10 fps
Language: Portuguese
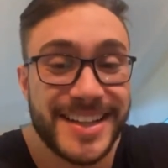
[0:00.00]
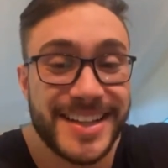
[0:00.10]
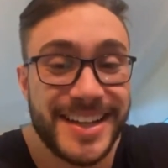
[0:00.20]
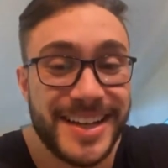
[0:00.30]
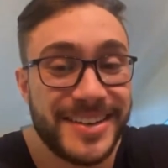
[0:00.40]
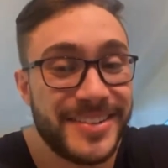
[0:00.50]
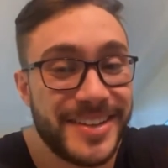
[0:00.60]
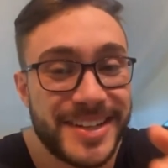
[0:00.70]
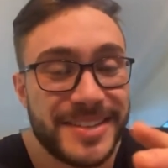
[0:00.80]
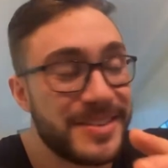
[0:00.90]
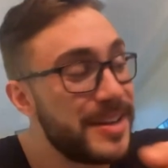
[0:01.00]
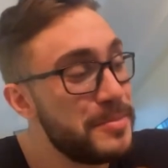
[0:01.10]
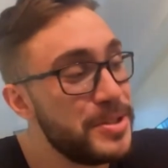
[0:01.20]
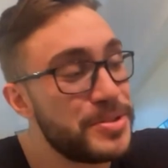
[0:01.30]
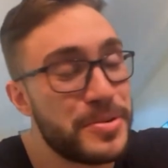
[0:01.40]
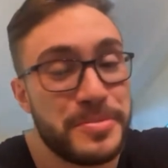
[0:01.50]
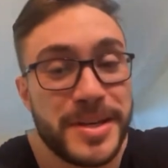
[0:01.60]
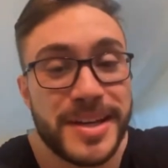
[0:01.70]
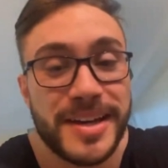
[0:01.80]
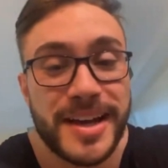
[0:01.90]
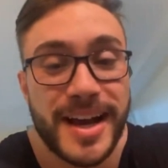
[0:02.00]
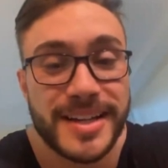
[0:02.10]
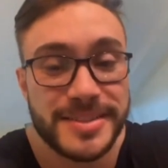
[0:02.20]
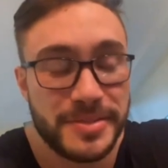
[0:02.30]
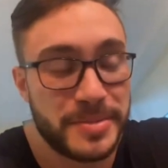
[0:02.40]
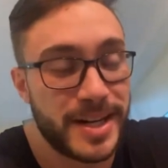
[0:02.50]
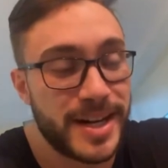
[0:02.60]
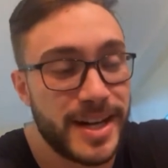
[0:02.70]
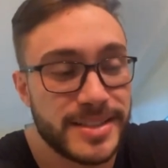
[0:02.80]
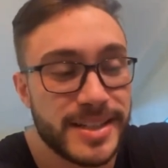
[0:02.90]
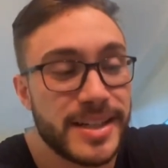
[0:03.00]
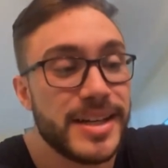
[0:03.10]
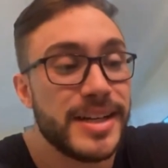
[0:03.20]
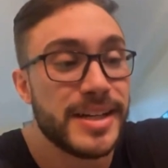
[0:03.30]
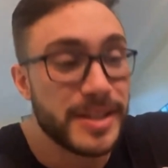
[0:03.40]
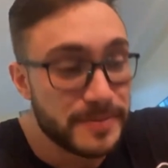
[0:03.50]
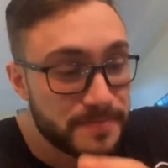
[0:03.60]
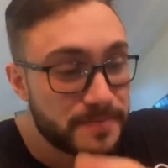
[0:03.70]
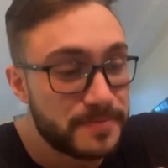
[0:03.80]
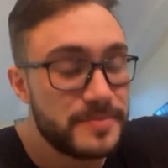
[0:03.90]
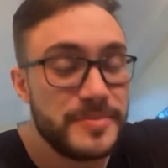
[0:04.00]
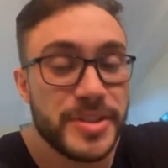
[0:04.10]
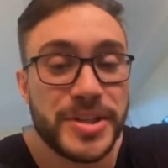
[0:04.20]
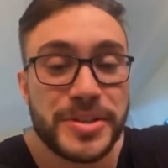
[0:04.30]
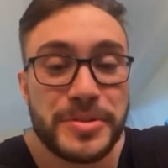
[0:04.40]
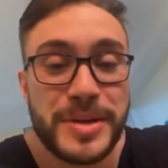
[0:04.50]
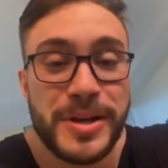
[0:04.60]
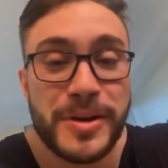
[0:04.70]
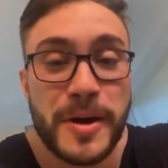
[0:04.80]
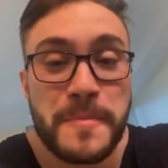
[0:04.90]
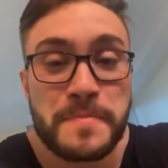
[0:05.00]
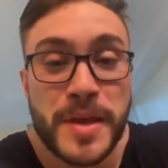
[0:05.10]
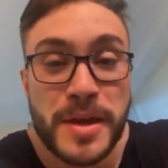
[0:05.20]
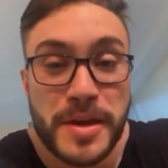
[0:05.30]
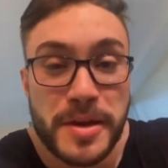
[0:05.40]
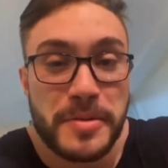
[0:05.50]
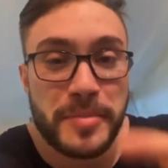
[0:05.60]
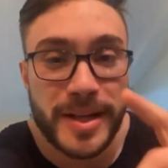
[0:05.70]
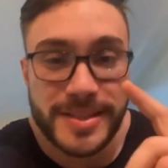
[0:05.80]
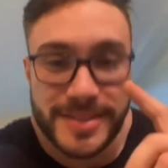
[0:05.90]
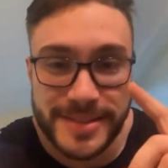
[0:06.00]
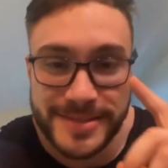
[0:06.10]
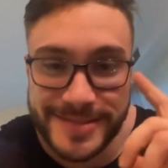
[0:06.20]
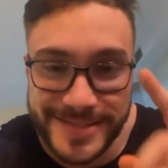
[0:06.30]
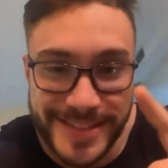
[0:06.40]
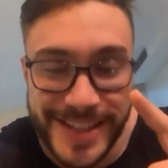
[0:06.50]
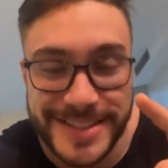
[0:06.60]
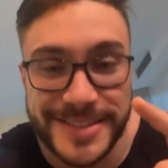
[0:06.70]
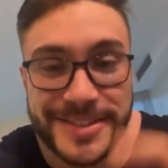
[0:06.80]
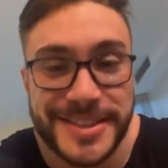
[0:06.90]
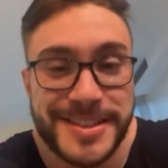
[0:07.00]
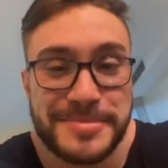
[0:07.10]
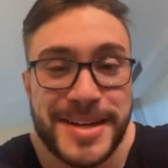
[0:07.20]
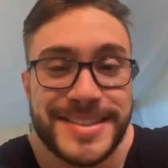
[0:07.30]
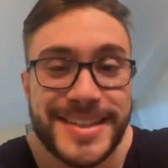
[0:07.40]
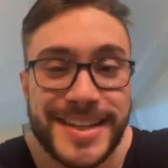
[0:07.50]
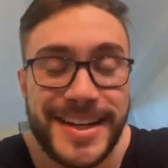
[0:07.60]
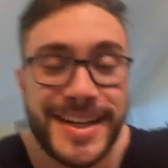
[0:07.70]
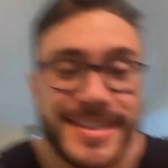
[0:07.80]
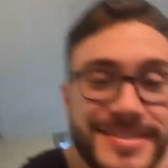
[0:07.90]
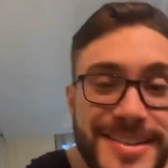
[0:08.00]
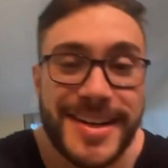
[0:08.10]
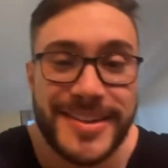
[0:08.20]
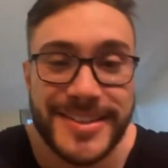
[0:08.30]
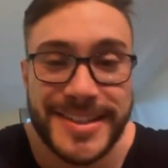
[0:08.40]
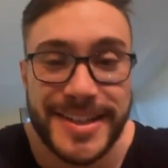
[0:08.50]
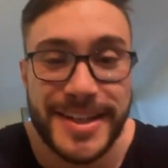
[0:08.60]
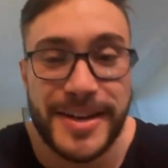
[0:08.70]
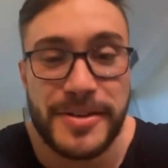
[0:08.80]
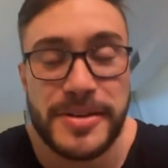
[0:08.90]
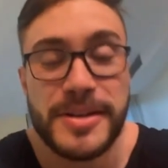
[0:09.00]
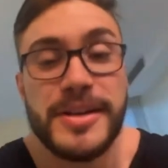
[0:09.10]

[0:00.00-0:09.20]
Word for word: e agora que acabei de comer aqui em casa, vim pra casa, já tô melhor. Mas essa notícia é mais detalhada no canal da Integral.